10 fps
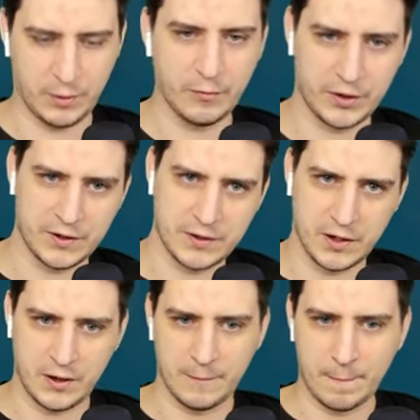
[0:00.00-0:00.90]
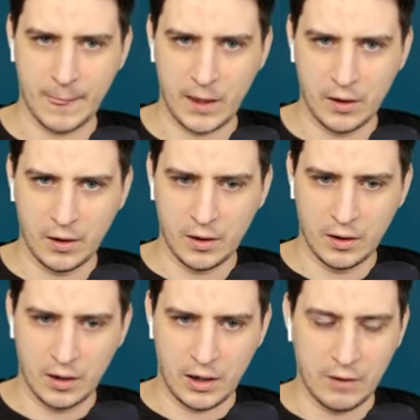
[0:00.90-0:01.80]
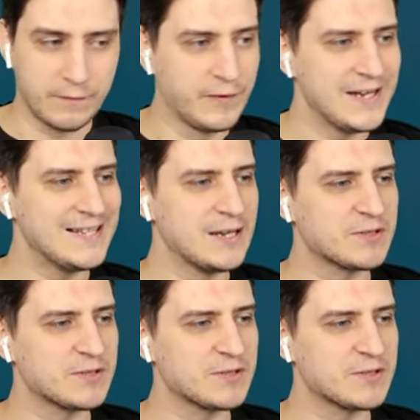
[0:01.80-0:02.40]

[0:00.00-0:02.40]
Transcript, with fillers: в этой серии. А, выйдем,